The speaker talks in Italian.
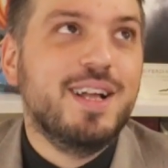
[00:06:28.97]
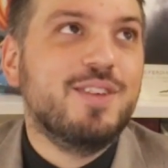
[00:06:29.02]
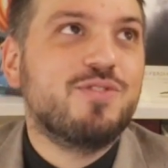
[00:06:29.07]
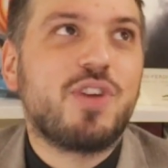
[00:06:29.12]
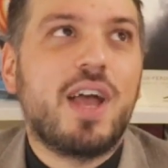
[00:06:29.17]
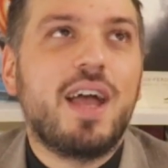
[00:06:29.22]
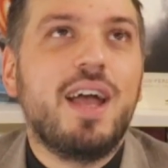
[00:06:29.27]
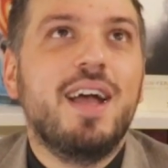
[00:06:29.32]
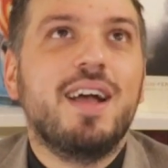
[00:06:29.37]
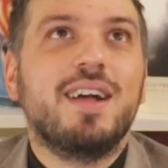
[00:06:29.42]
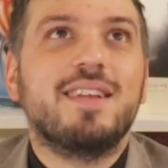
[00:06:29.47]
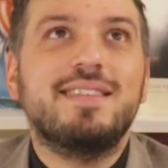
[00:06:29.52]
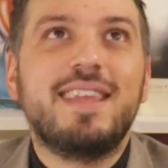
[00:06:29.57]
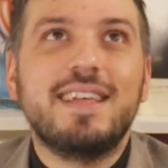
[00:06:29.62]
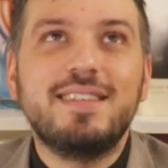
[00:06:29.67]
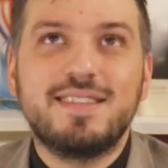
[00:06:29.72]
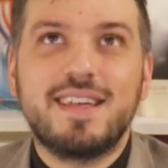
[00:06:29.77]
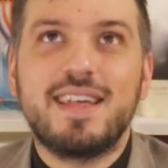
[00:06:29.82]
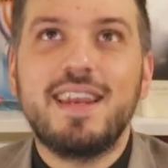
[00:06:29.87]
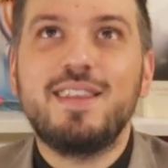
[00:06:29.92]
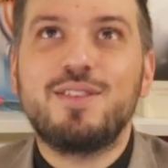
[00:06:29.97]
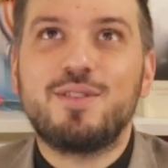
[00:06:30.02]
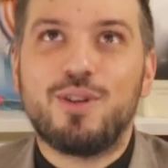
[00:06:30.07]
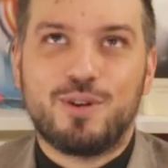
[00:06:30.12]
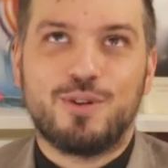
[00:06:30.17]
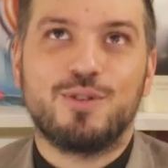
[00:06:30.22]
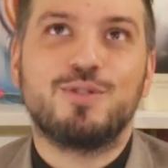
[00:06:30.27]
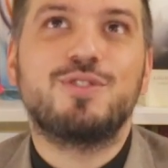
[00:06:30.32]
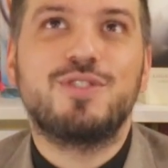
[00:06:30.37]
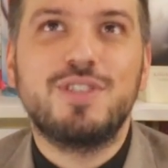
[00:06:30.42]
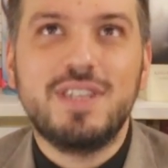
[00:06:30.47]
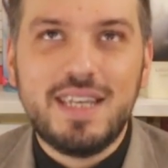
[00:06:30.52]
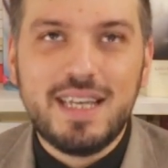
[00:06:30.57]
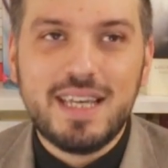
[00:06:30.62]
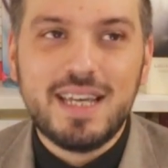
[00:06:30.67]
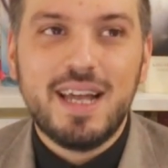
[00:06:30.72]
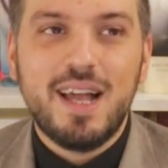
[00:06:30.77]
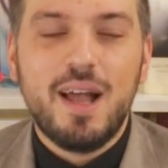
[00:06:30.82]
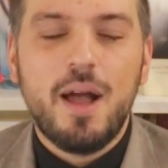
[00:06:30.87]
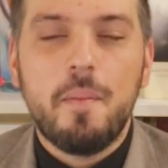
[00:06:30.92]
Cioè, descritto
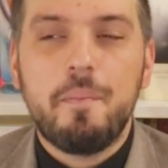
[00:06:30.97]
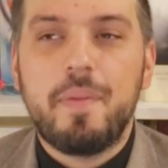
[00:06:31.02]
così,